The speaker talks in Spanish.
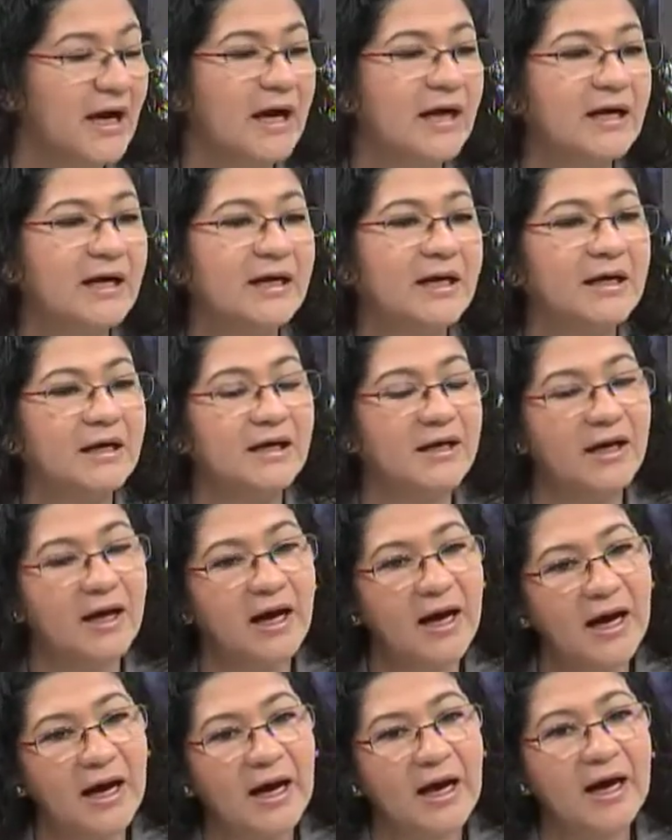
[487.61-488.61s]

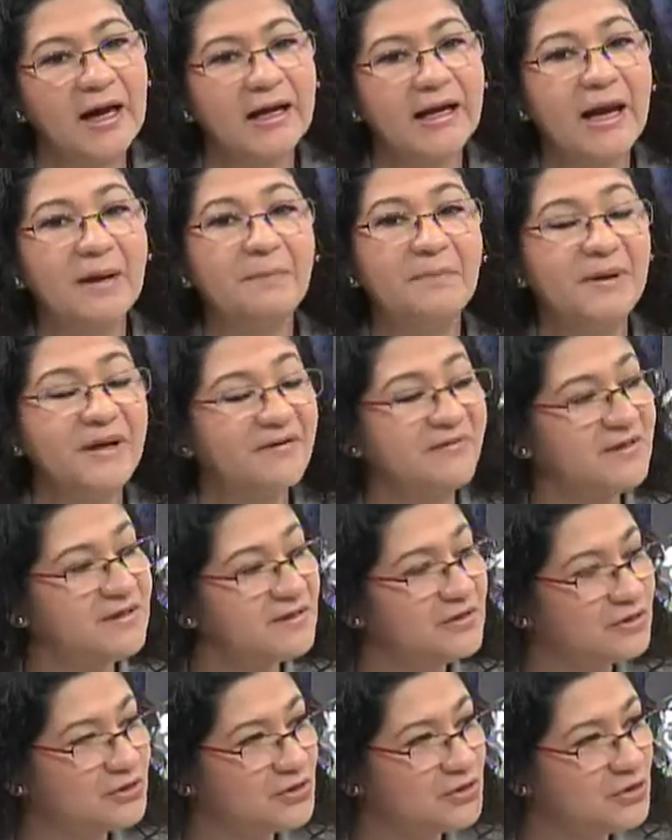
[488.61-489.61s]
a la
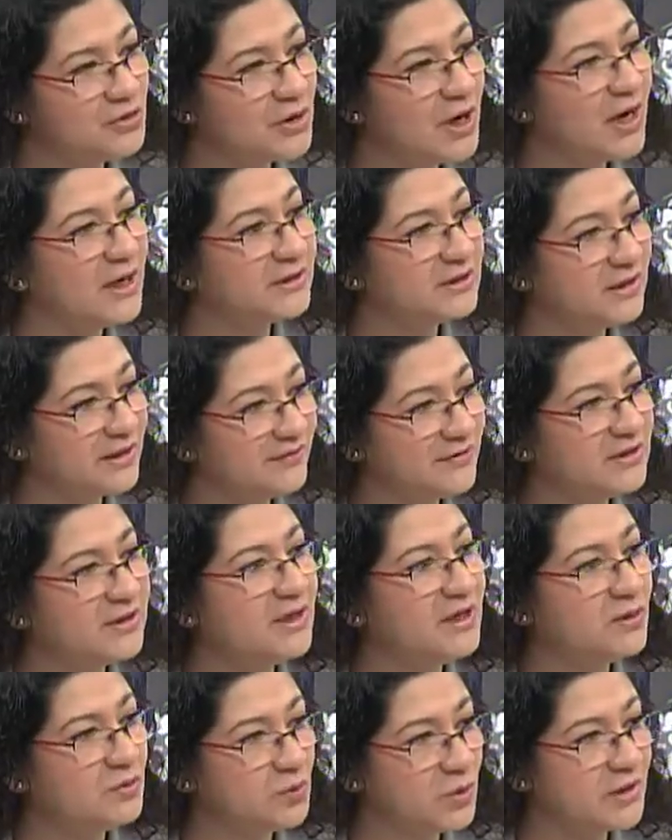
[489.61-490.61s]
prevención a través
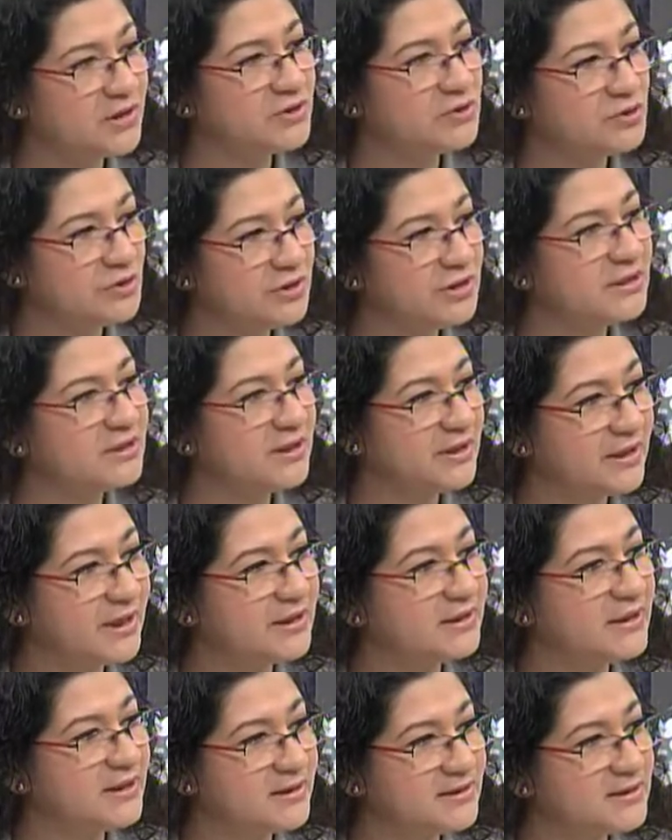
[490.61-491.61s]
de la educación
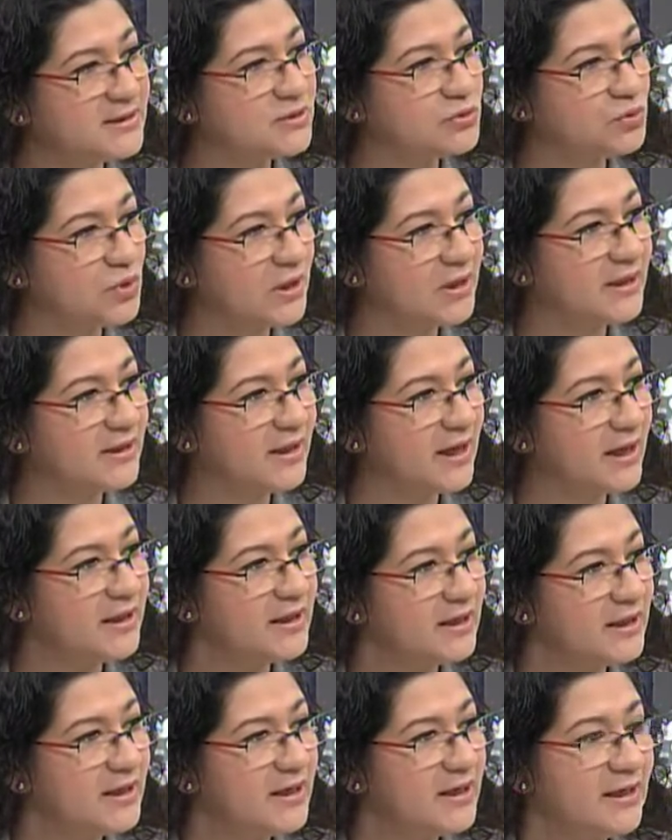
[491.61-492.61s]
integral de la
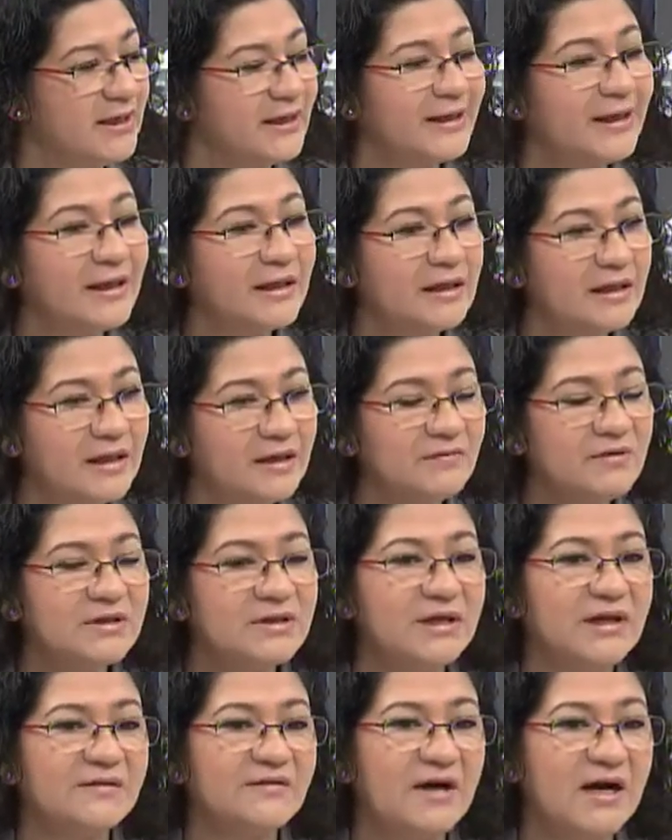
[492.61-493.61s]
sexualidad, que debe
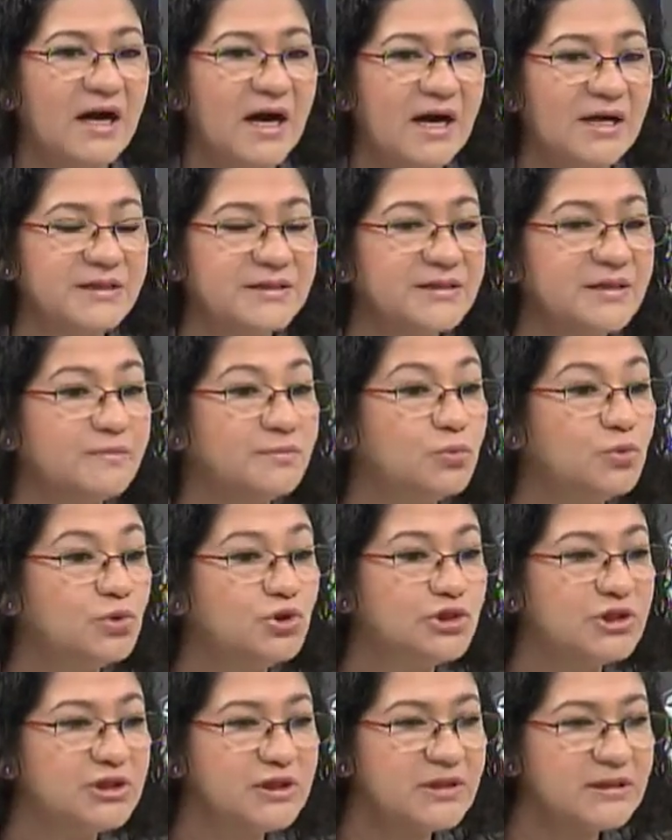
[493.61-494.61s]
trabajarse
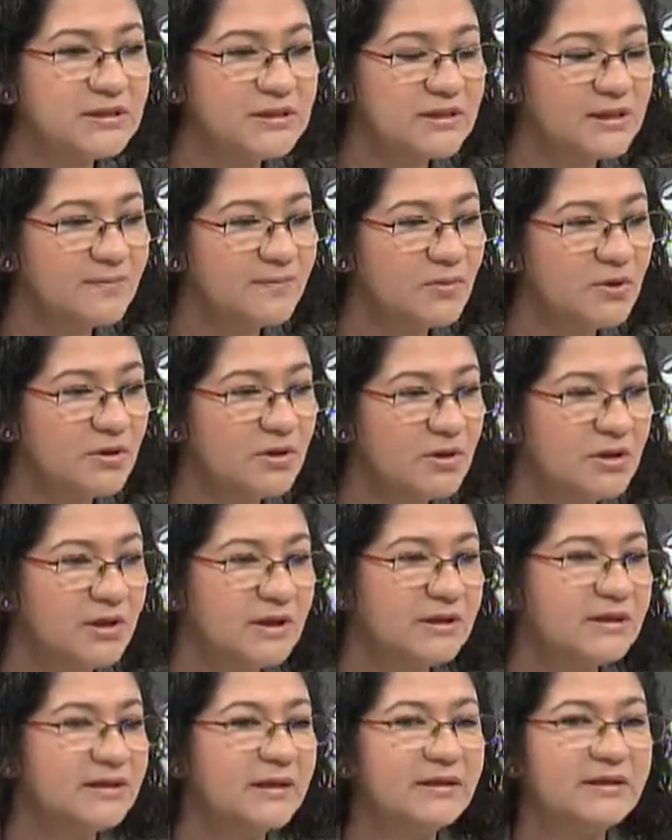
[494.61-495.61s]
muchísimo
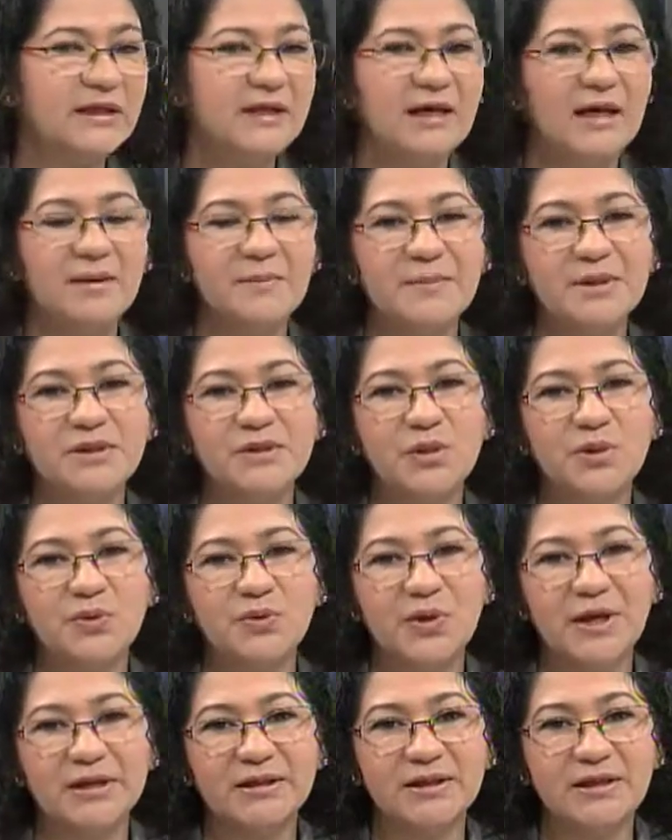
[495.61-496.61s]
desde el ámbito
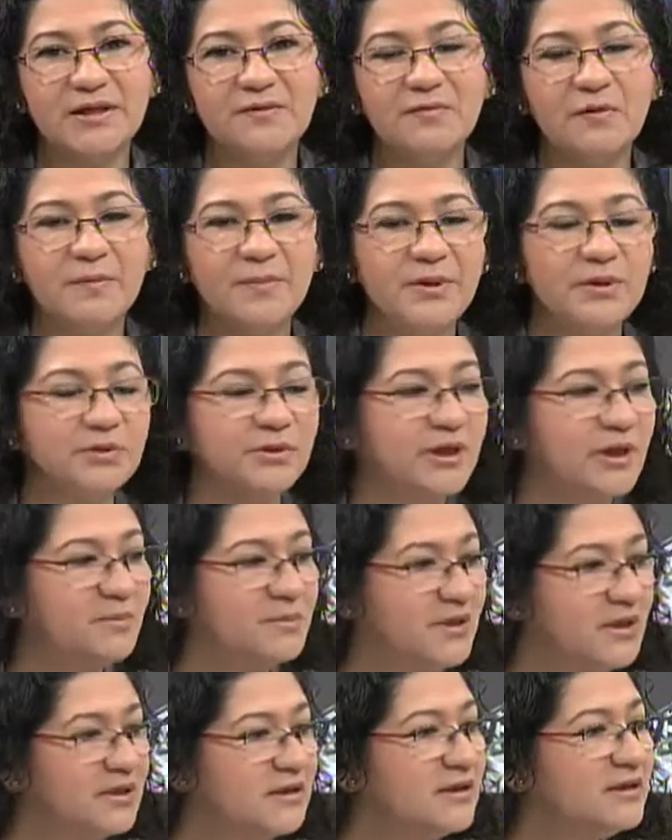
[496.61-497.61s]
educativo, pero
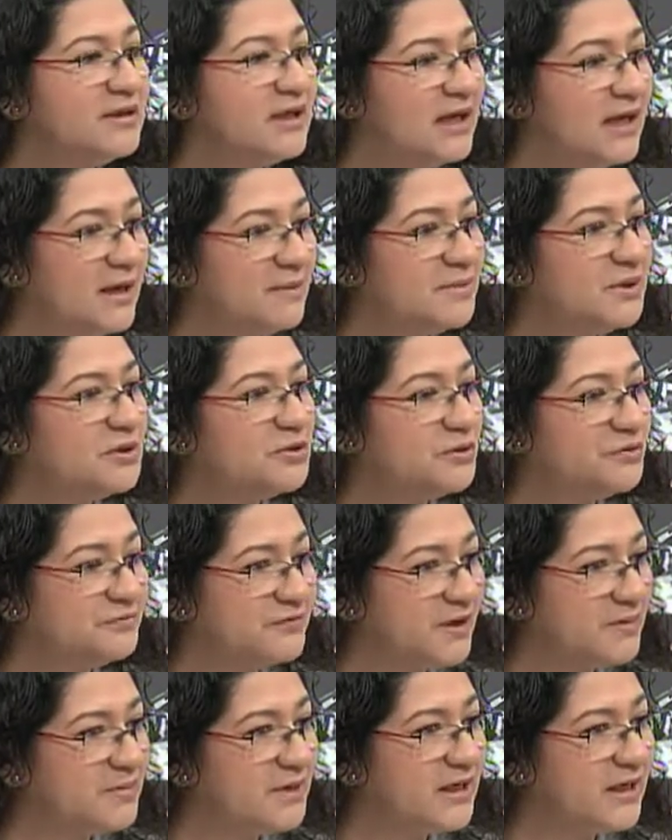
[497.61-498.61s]
también desde el ámbito
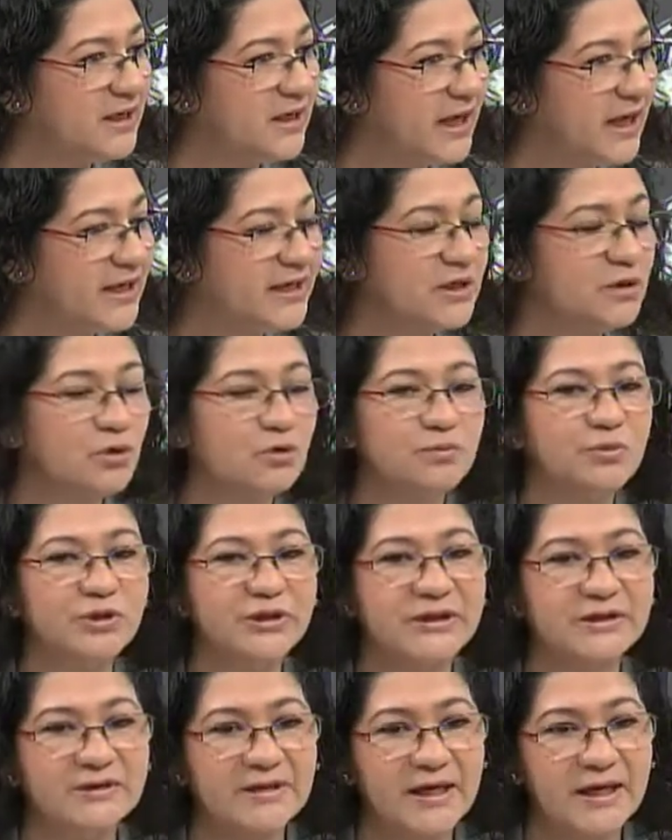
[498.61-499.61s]
familiar y
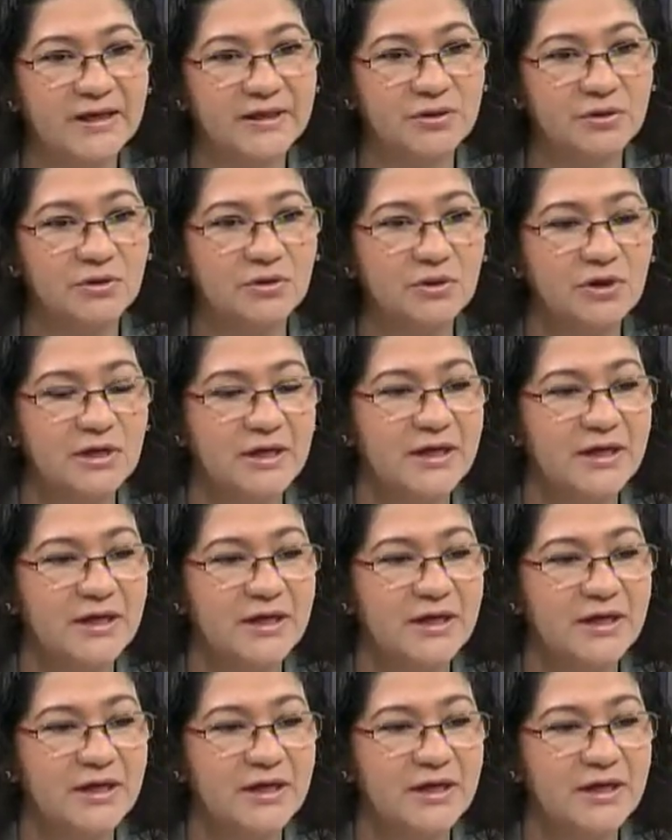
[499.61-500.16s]
comunitario.